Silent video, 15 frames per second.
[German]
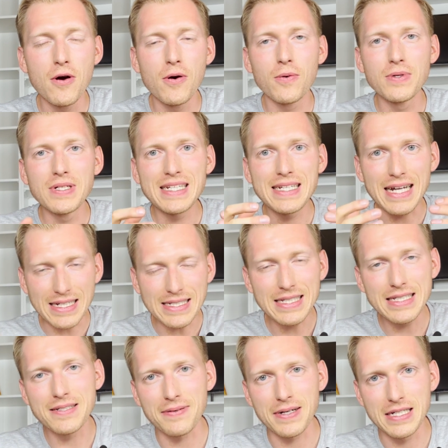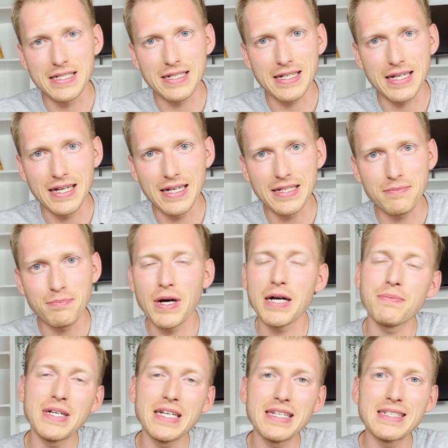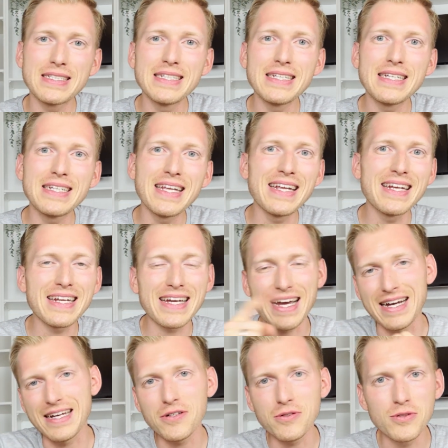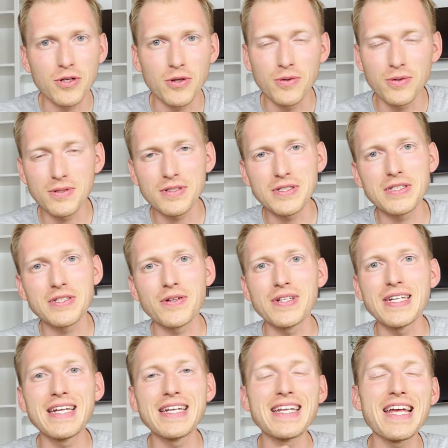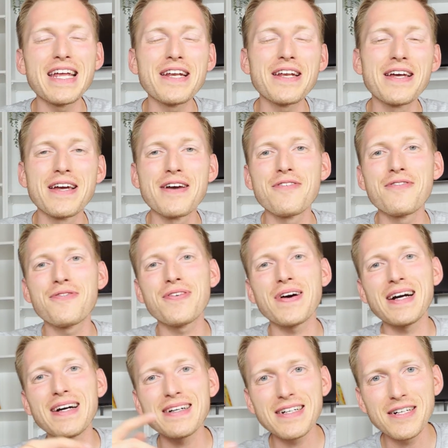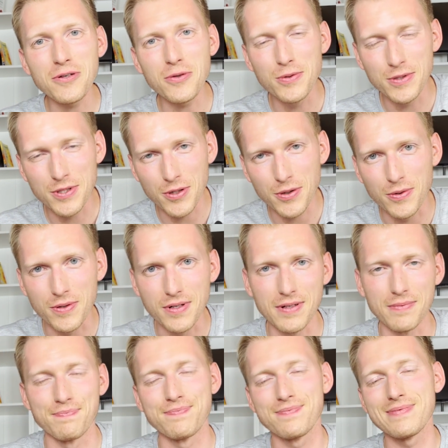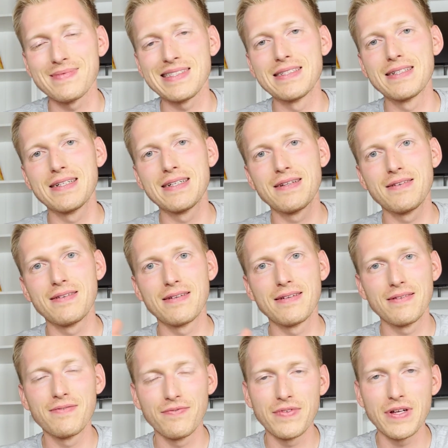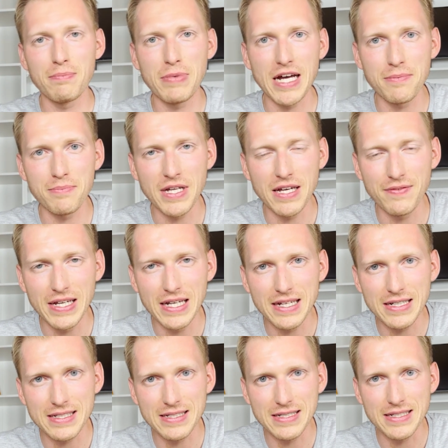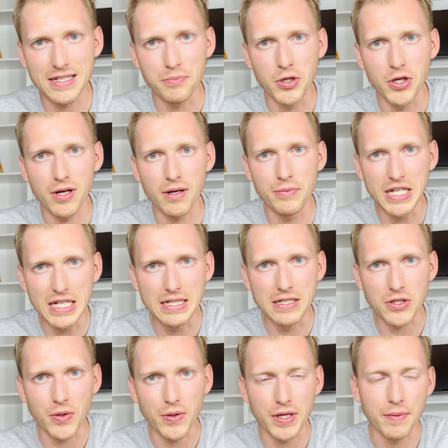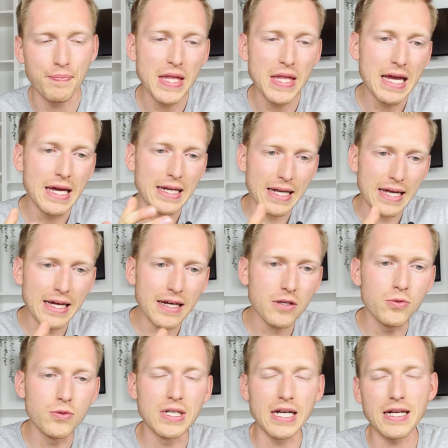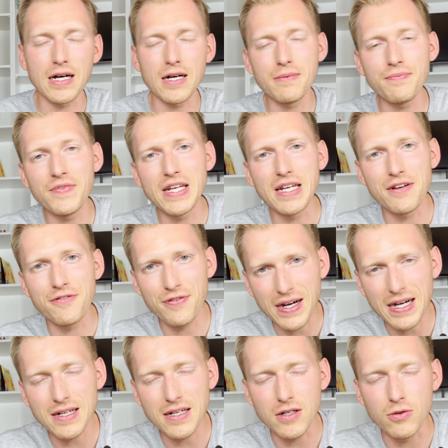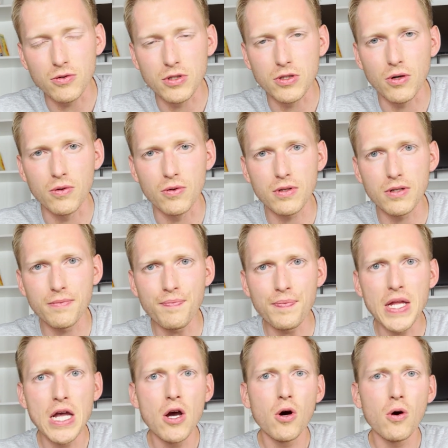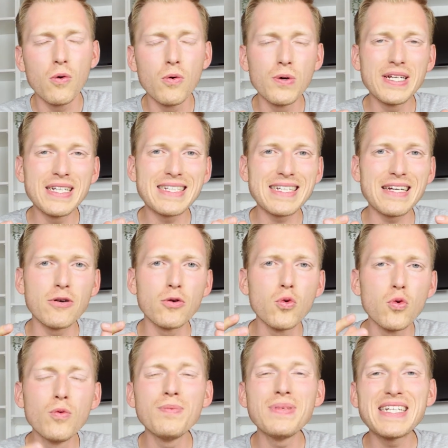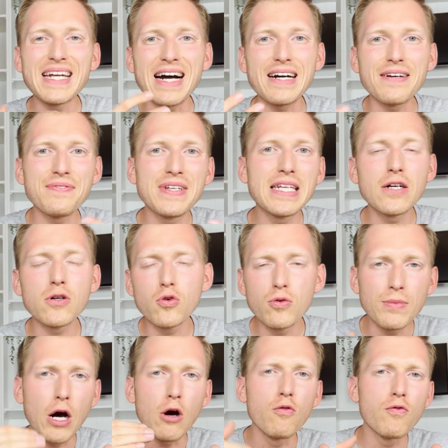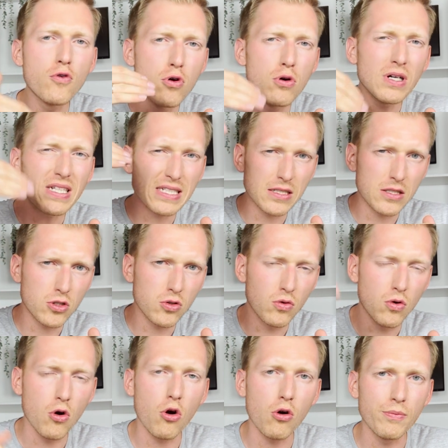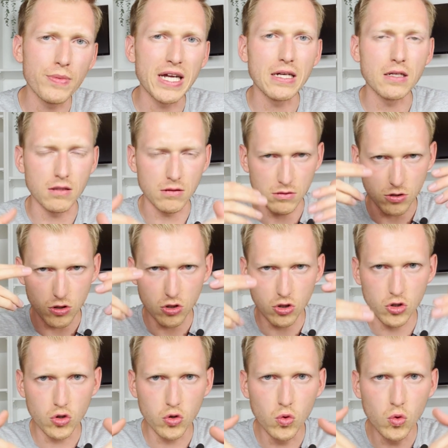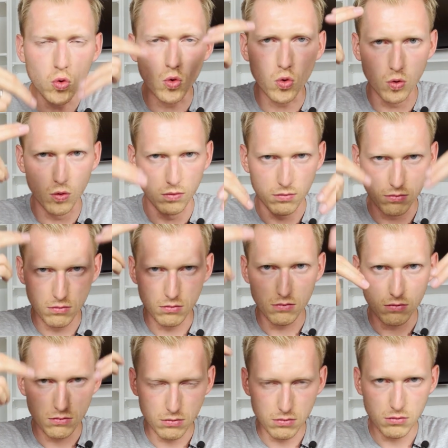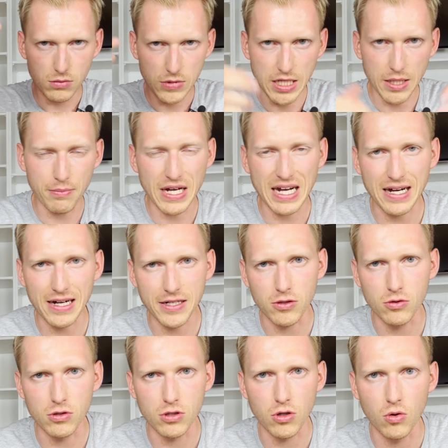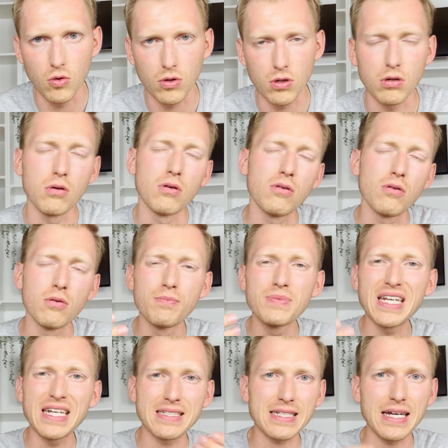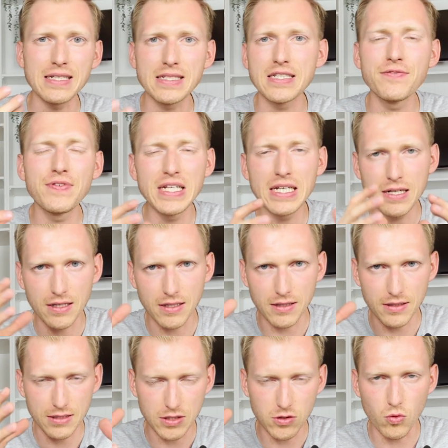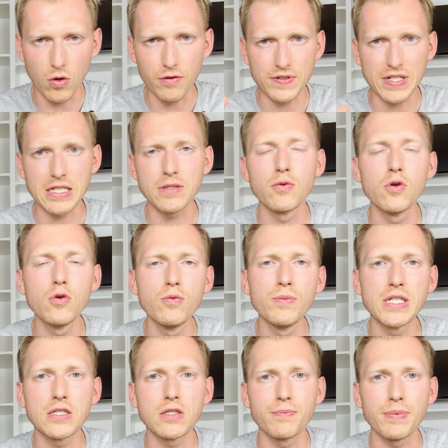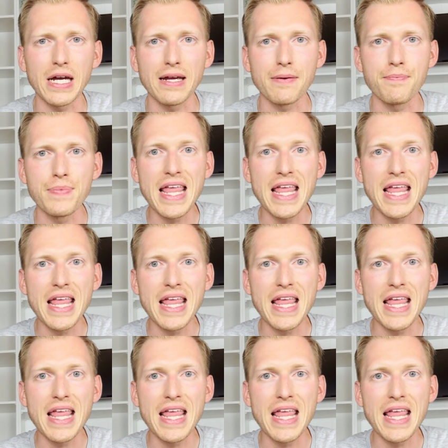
Und dass es weitergeht, machen wir jetzt nicht den Cairo-Token, sondern den Pharao-Token. Wir bleiben ja wenigstens den Pyramiden treu. Naja gut, dann haben wir den Pharao-Token. Und äh, um da wiederum auf Kurs zu kommen zu dem Kairo-Token, um das Ganze wieder so auf das Volumen zu bringen,